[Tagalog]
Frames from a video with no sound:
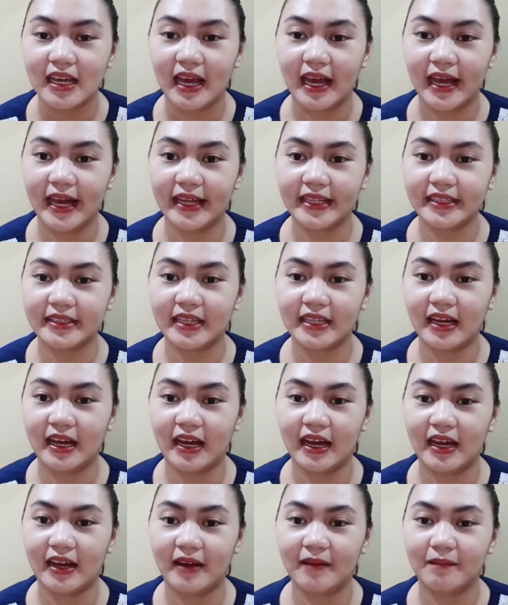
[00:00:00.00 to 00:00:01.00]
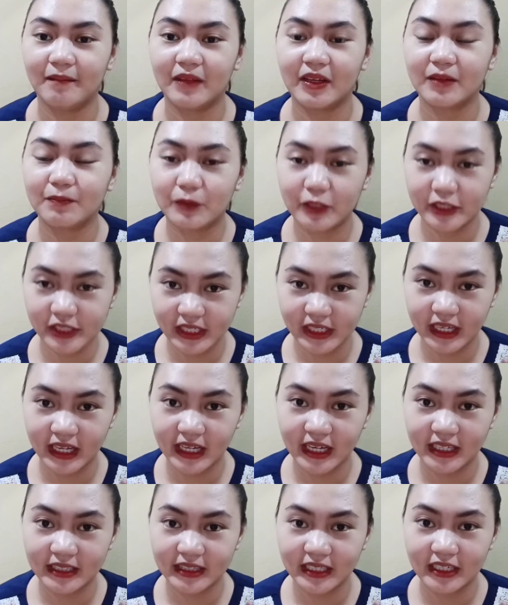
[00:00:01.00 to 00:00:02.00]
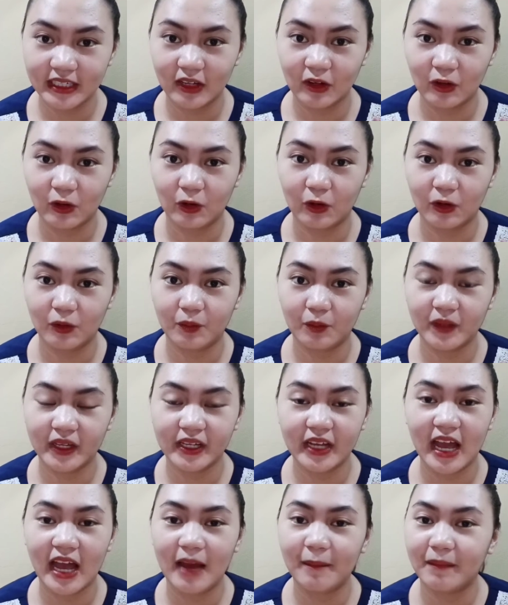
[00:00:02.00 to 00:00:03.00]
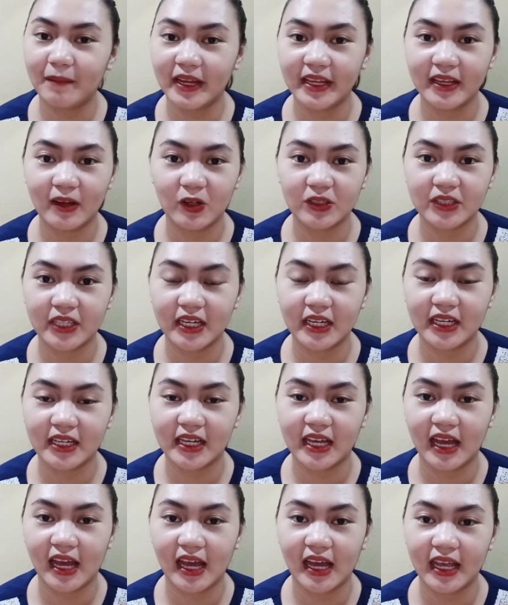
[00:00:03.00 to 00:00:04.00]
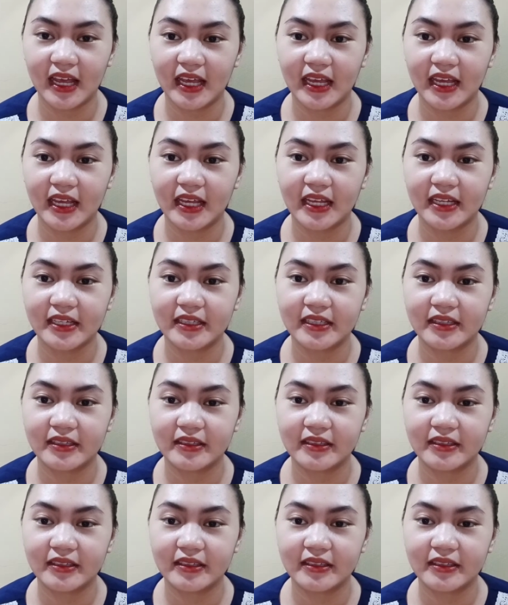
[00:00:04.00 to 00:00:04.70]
At um, nagpursige lang din ako. nag apply ako talaga and